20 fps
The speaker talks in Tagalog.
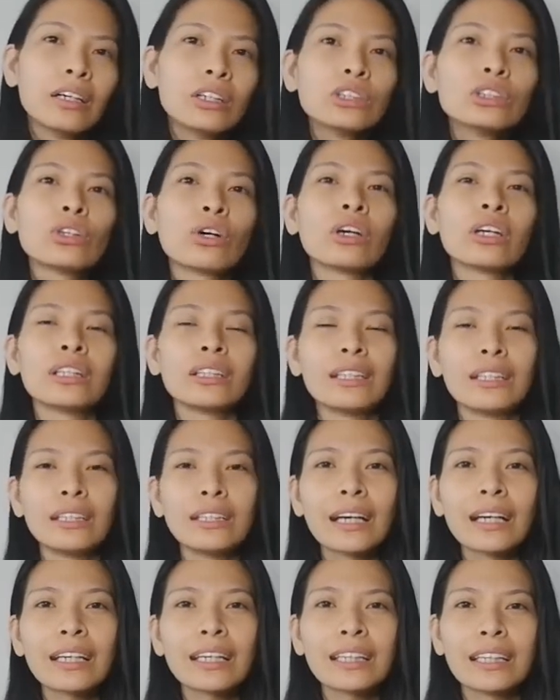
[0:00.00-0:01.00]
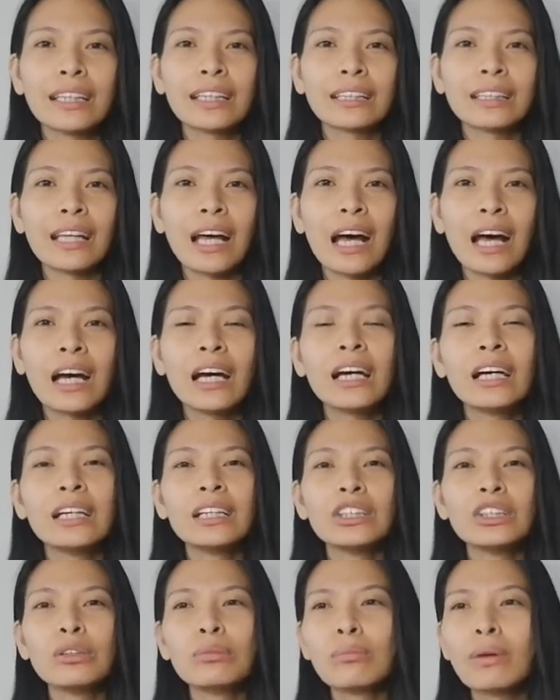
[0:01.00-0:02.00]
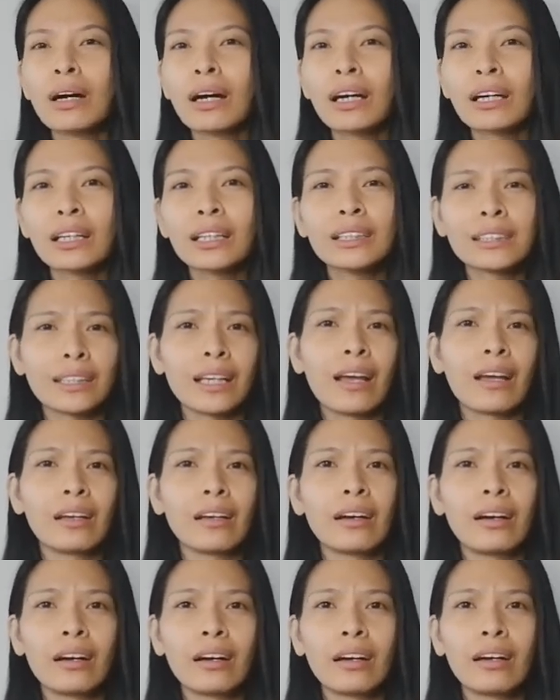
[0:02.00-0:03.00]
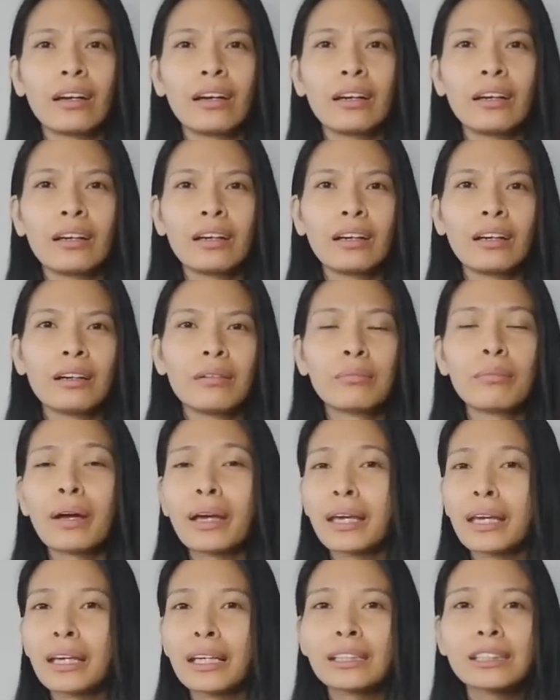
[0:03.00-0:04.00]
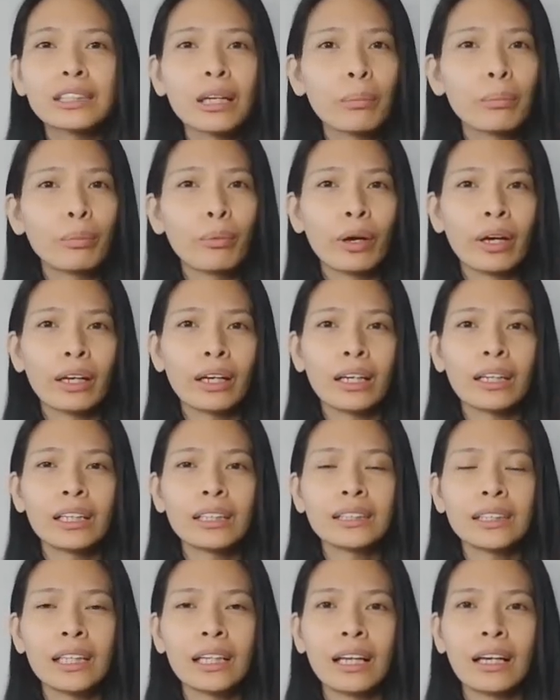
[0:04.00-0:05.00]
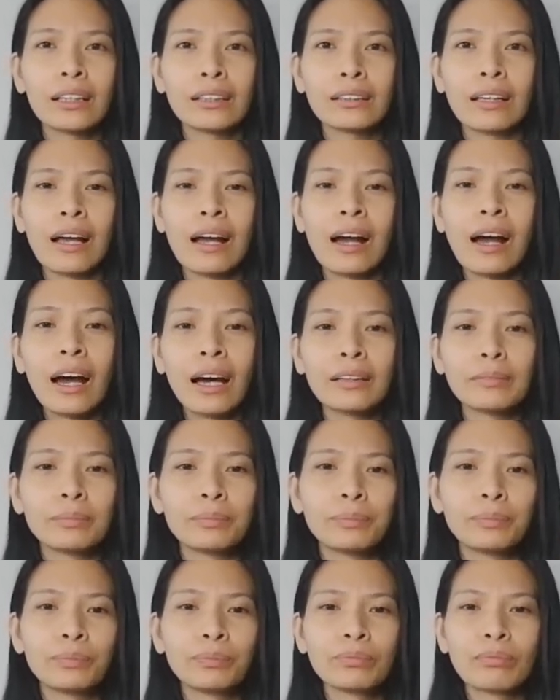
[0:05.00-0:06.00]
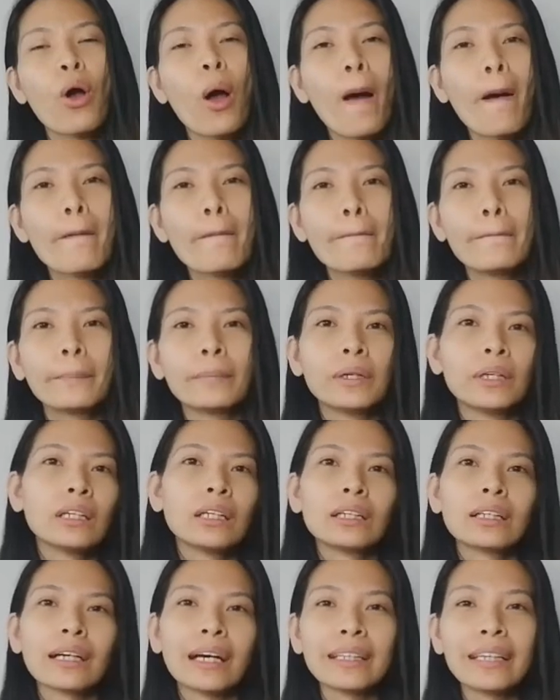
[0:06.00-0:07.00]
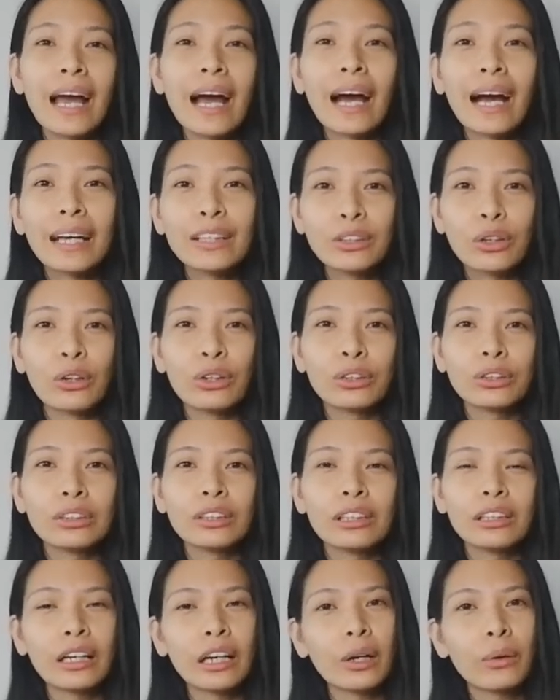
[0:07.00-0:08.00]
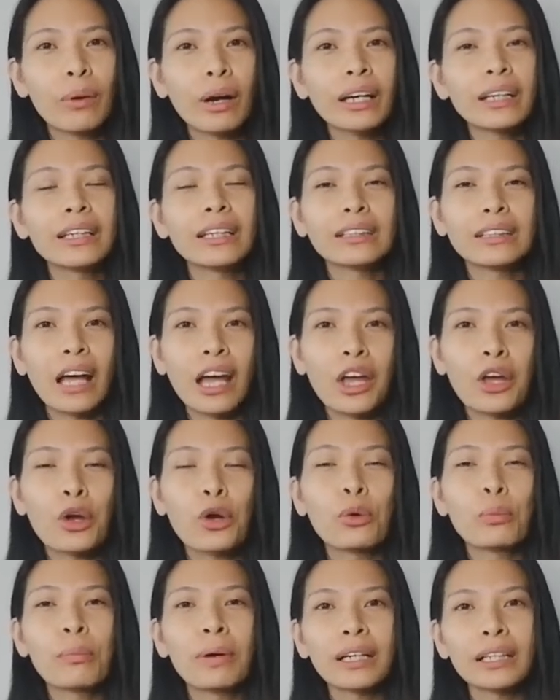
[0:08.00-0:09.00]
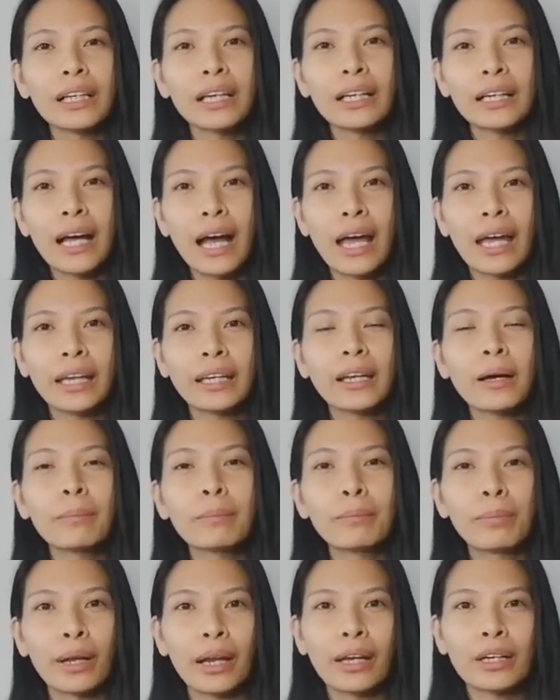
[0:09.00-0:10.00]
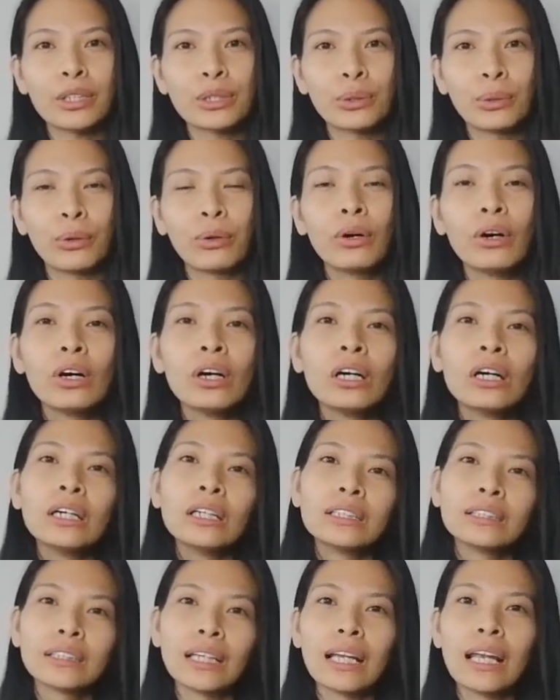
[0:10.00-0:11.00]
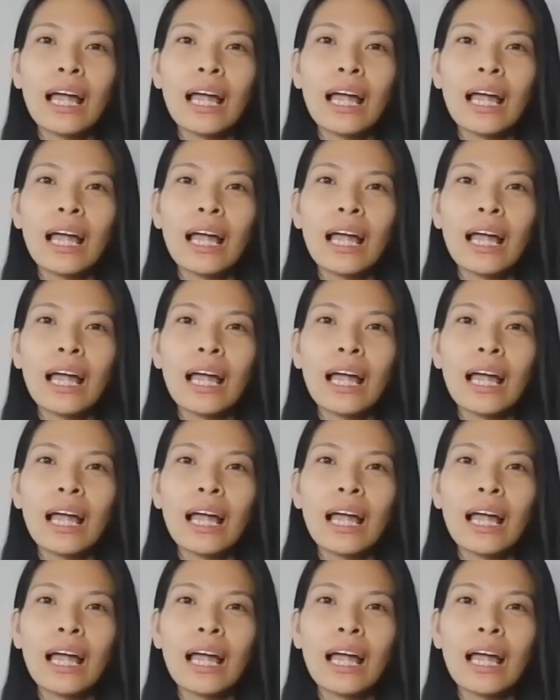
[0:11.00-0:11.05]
So hindi nakikita yung mga reseller. May itsapwera na silang lahat. Kaya ngayon, required na tayong maglagay ng presyo sa